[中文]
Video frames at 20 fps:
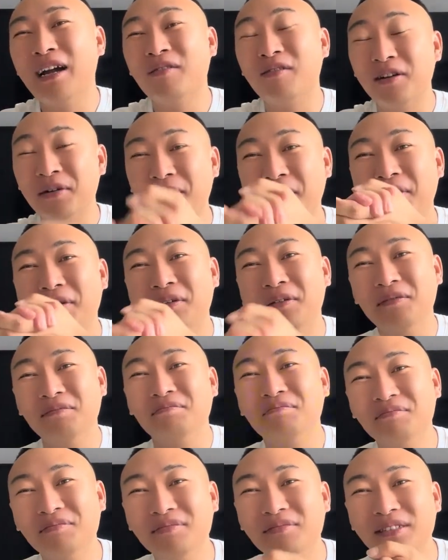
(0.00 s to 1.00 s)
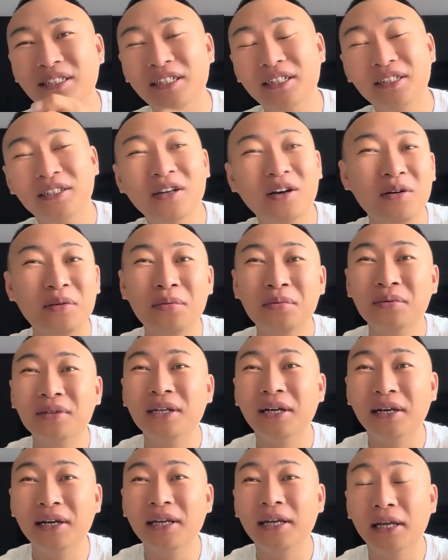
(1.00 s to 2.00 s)
一握手，你叫胡
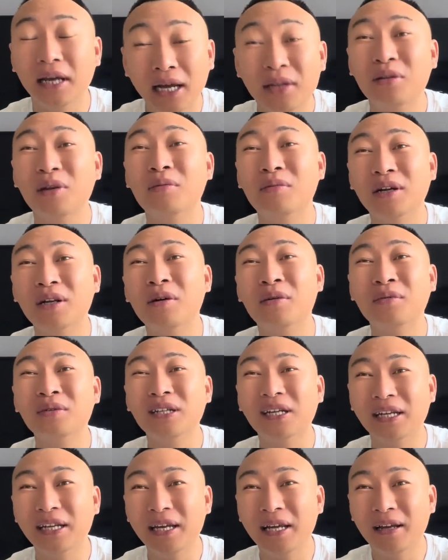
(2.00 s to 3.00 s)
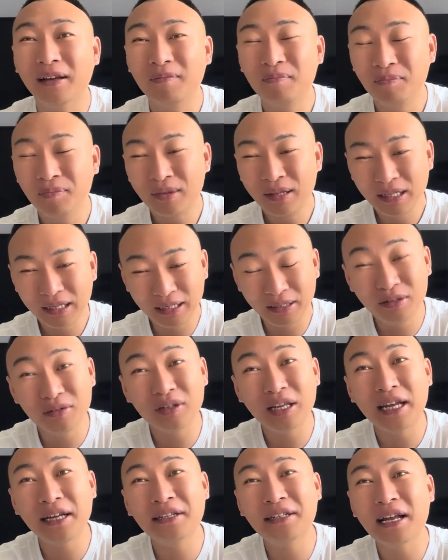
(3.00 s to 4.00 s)
景力啊？对我叫胡景力，就
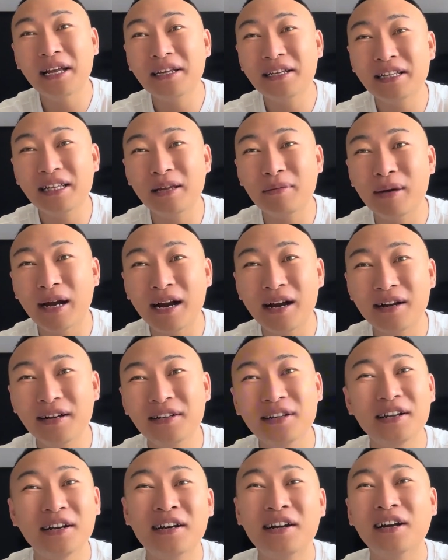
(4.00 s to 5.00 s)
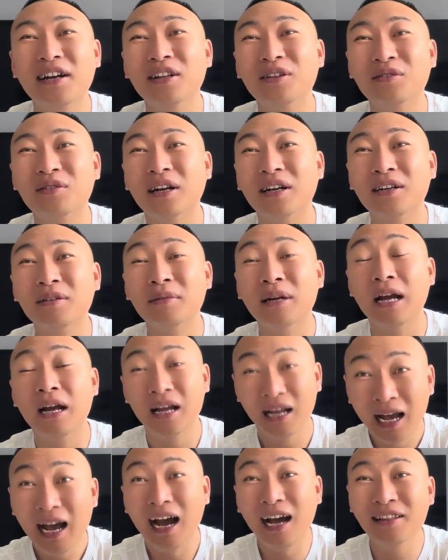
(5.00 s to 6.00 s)
在山西那边，你河人杜成是不是？啊，
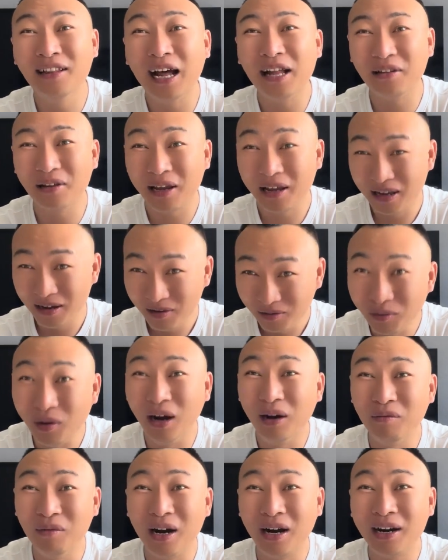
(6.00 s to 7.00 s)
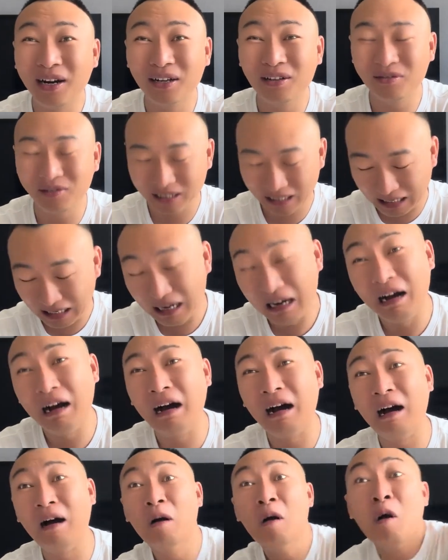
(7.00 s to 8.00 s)
那对我我河人杜成
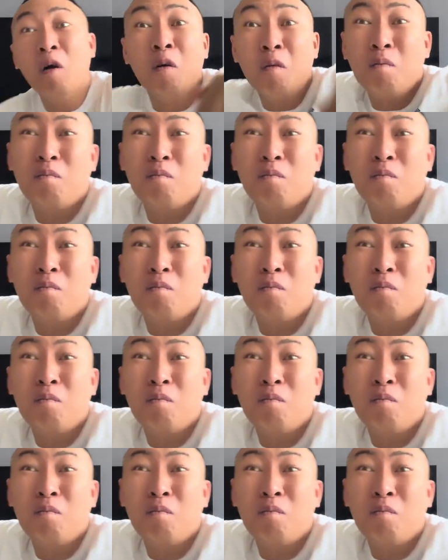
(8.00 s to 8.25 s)
啊，